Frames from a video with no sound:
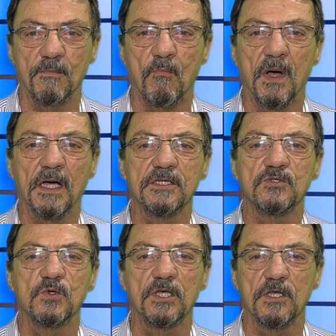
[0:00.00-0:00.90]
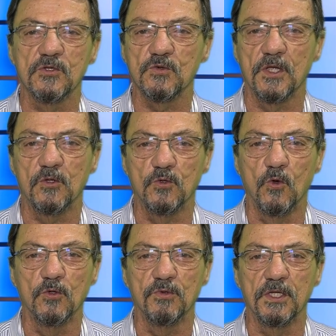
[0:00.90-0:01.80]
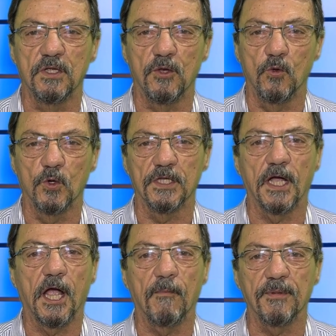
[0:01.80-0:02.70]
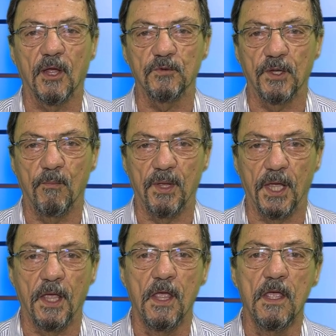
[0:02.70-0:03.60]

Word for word: mais do que isso em todo o interior, na capital também.